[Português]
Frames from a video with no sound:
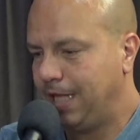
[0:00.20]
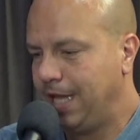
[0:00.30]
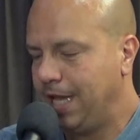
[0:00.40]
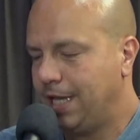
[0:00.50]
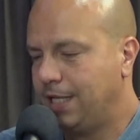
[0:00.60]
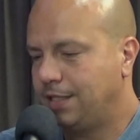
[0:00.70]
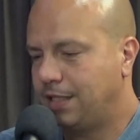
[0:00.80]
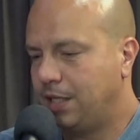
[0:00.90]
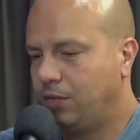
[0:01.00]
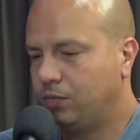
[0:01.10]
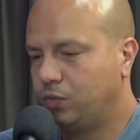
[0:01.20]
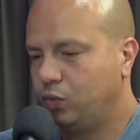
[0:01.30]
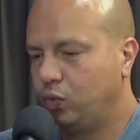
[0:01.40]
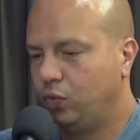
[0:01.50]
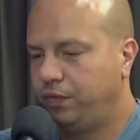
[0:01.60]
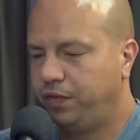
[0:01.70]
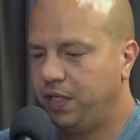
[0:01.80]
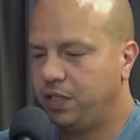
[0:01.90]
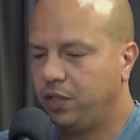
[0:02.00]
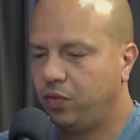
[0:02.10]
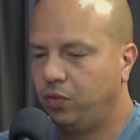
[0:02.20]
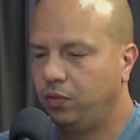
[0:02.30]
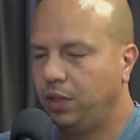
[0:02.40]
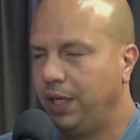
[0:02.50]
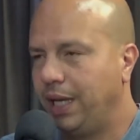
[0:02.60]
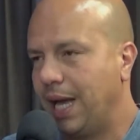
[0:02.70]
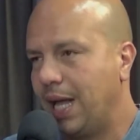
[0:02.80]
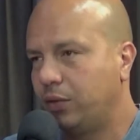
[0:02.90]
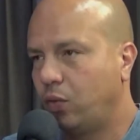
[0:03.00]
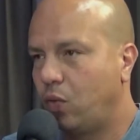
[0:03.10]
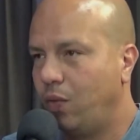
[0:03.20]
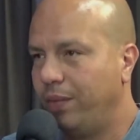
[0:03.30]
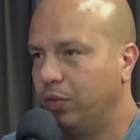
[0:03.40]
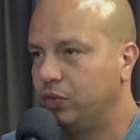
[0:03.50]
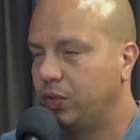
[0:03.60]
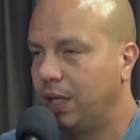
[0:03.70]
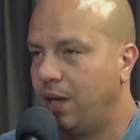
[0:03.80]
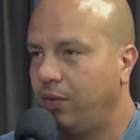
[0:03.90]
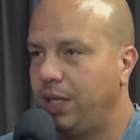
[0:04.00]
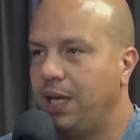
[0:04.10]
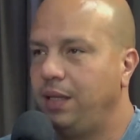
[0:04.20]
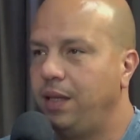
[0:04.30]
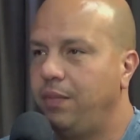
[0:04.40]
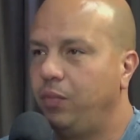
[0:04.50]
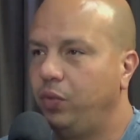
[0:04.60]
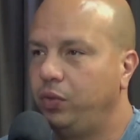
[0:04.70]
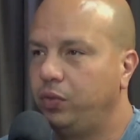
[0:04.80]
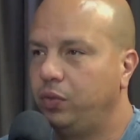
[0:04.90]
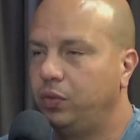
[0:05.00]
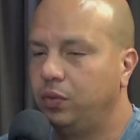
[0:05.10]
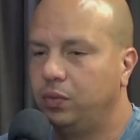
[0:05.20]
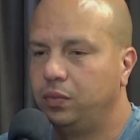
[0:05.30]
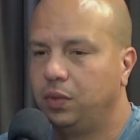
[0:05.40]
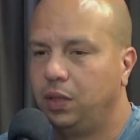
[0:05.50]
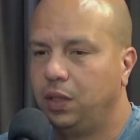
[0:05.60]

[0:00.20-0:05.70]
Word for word: Tem a questão do físico ligado com o emocional, que ainda é muito.